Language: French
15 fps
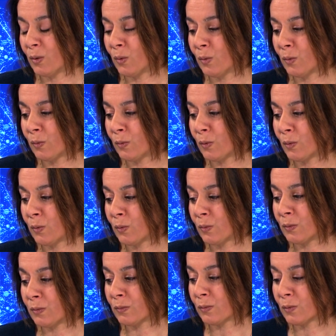on,
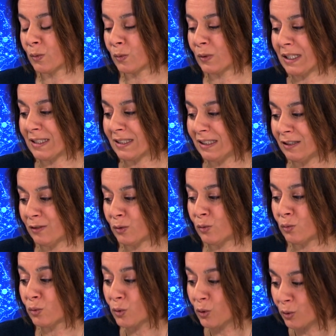
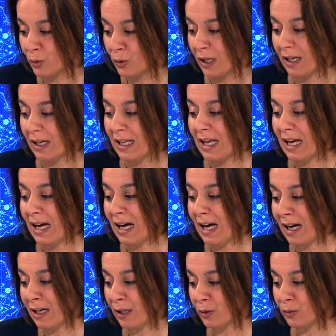assiste toujours
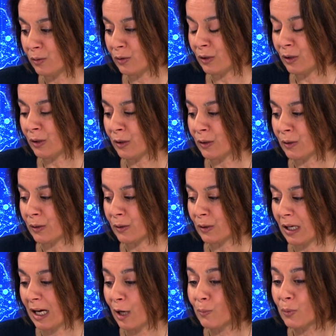à une euh,
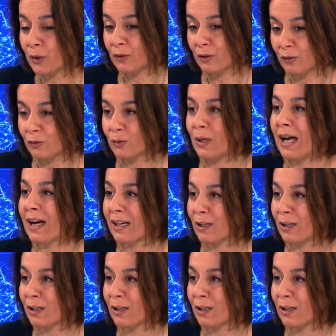importance de l'art